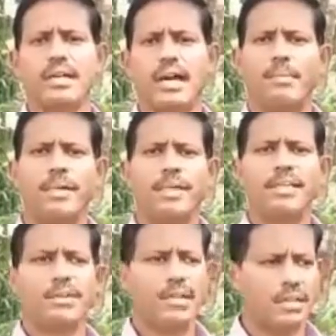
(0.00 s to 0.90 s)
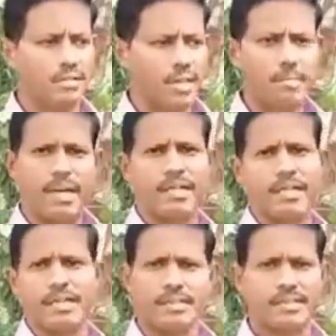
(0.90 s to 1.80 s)
அப்போ எந்த ஒரு வழிபாடு
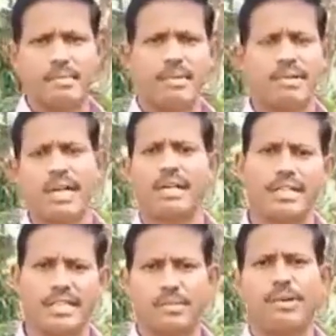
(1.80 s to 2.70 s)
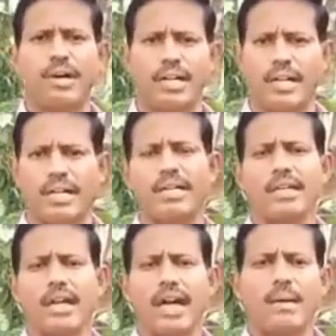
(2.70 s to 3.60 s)
சம்பவம்னாலும் எடுத்துகிட்டு போவாங்க
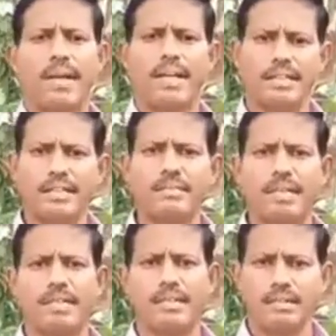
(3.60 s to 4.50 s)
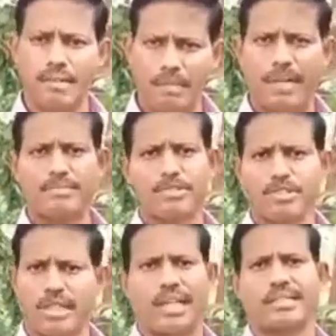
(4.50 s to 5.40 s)
அப்புறம் அது திரும்ப வழிபாடு
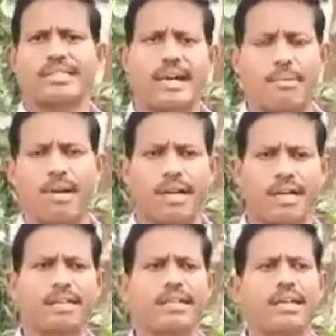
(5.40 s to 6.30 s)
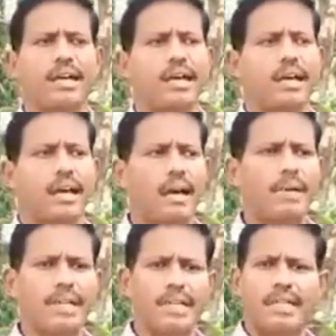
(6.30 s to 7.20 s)
முடிஞ்சோன்னே எல்லோரும் சாப்பிடுவாங்க அப்போ
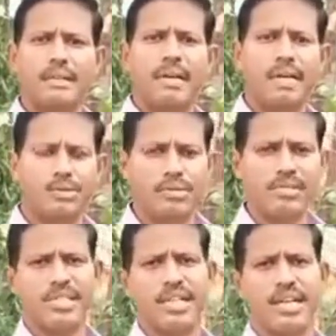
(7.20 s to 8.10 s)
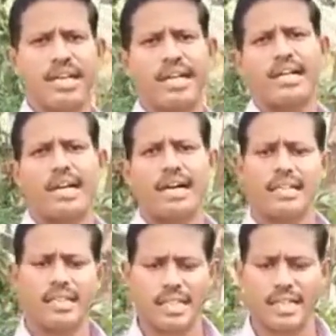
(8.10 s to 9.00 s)
அதில் இருக்கிற மருத்துவ விஷயங்களை
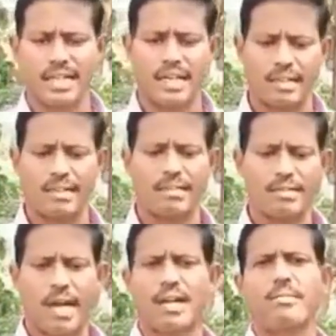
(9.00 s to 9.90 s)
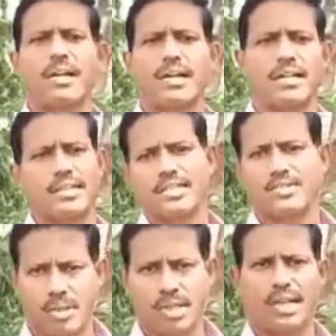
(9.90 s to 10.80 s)
அதில் இருக்கிற நல்ல ஆழமான கருத்துக்களை
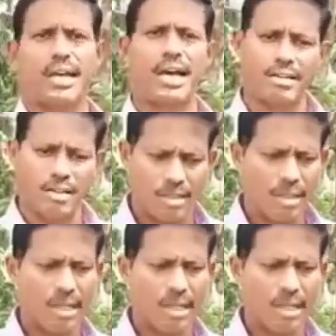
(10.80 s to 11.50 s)
சொல்லலை காரணம்